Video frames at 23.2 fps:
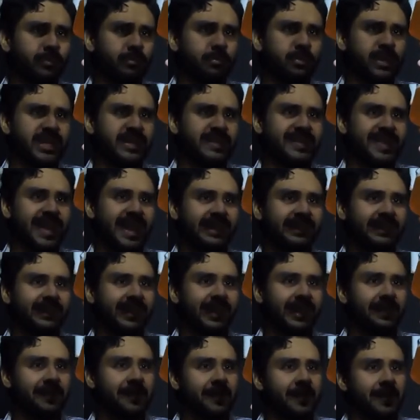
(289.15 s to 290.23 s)

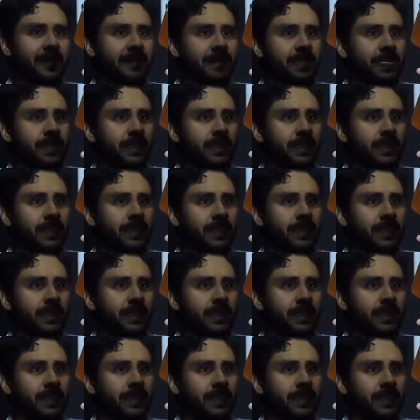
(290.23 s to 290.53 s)
brillante